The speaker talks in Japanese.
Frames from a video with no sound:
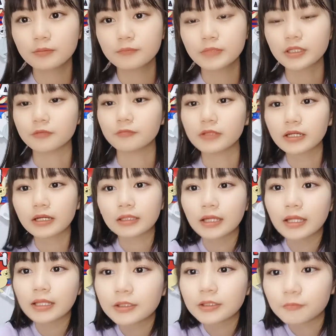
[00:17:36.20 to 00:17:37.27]
ピンクもいいか
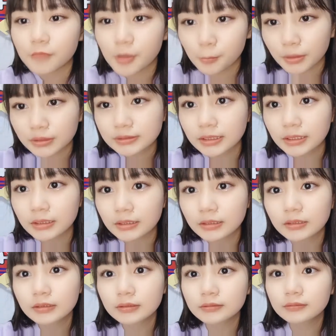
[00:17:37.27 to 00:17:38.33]
なって思いました
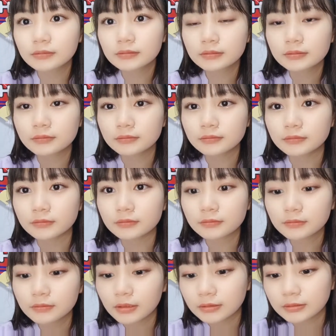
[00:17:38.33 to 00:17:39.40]
そう
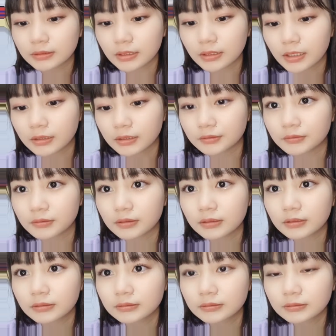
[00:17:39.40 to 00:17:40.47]
なっちゃんありがとうってか。
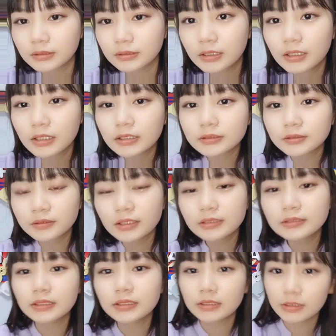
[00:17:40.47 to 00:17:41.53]
そうなっ
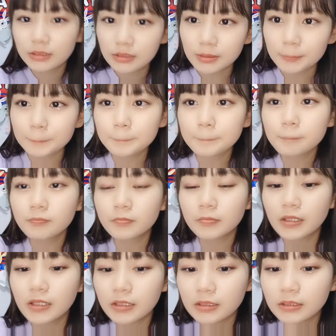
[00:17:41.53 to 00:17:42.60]
ちゃんに
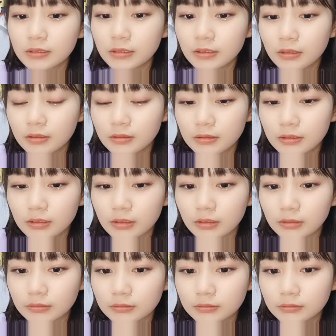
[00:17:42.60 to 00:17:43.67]
LINE いただいて
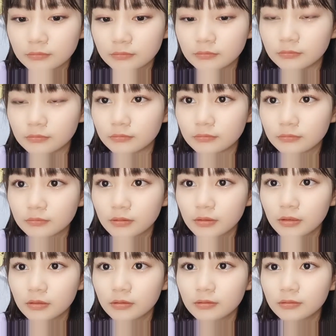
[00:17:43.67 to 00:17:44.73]
そう
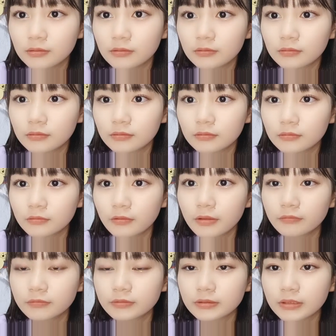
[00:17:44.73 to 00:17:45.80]
公
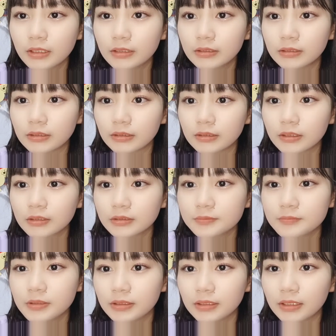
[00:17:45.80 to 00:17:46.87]
園お家帰って楽し
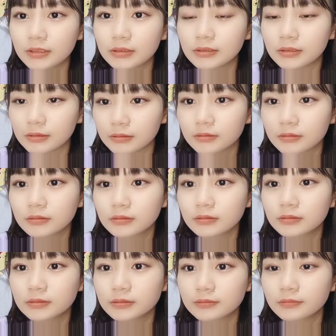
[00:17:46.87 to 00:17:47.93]
めたって
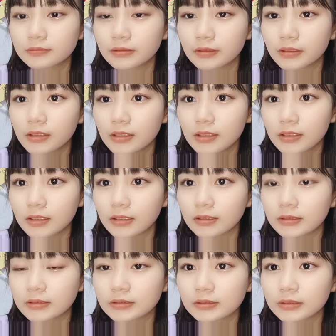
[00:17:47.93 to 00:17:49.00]
すごい
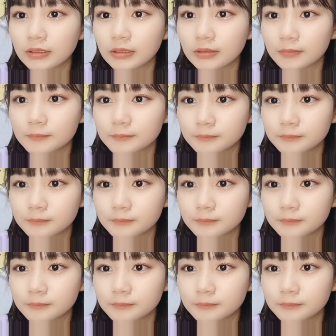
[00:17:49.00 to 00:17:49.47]
LINE して